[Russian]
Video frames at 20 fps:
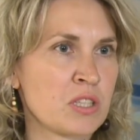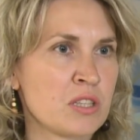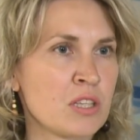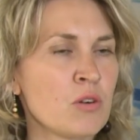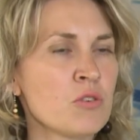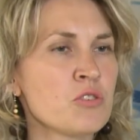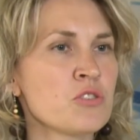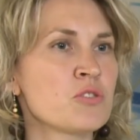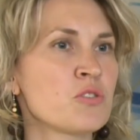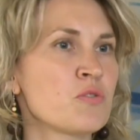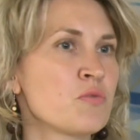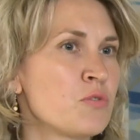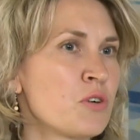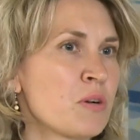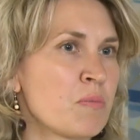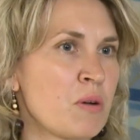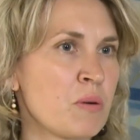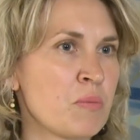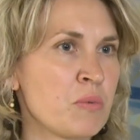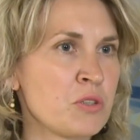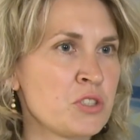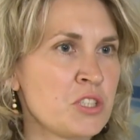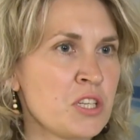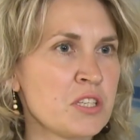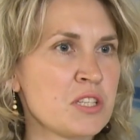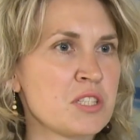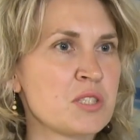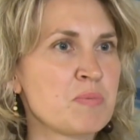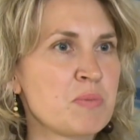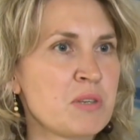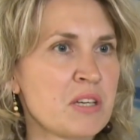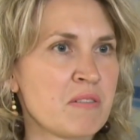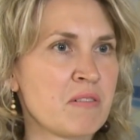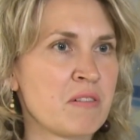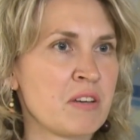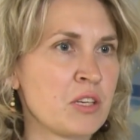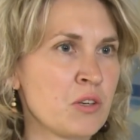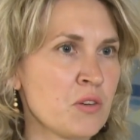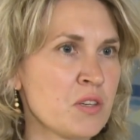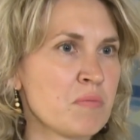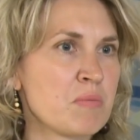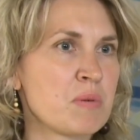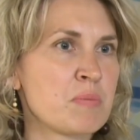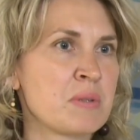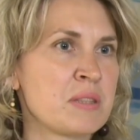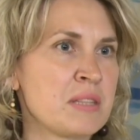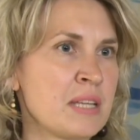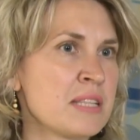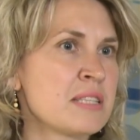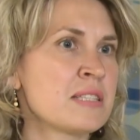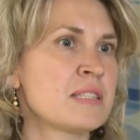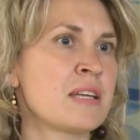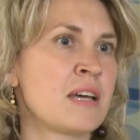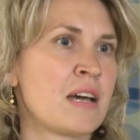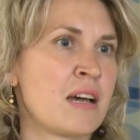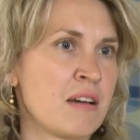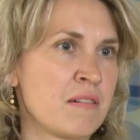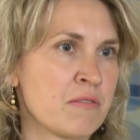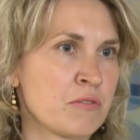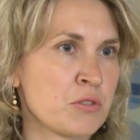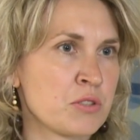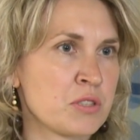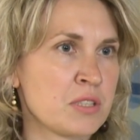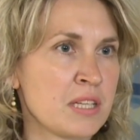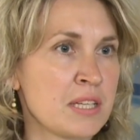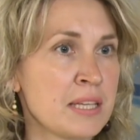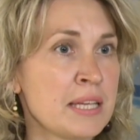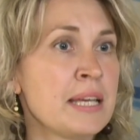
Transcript: На очную форму обучения с 1 июня по 15 августа.